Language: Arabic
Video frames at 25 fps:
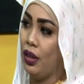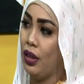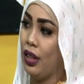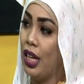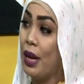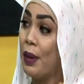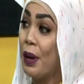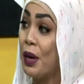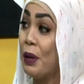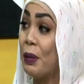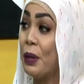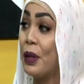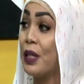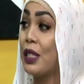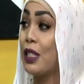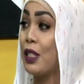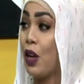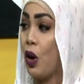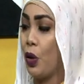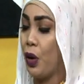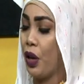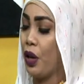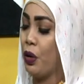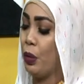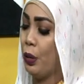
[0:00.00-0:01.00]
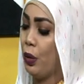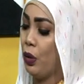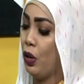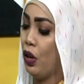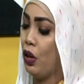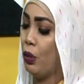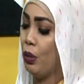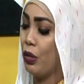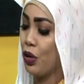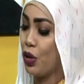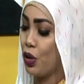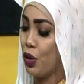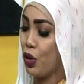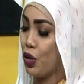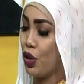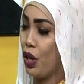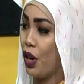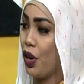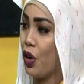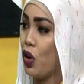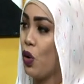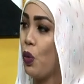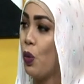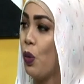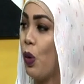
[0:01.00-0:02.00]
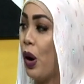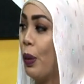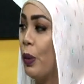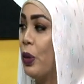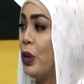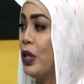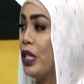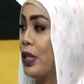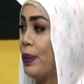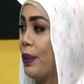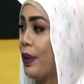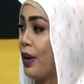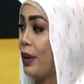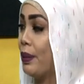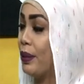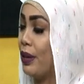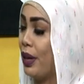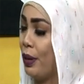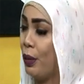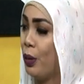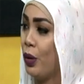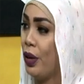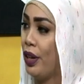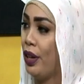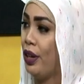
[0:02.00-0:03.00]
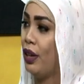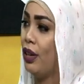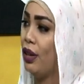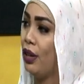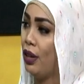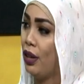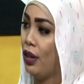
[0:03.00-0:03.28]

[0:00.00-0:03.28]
دايما يعني ايوه بقول لهم مشطوا شعركم واعملوا اسبراي بتاع مويه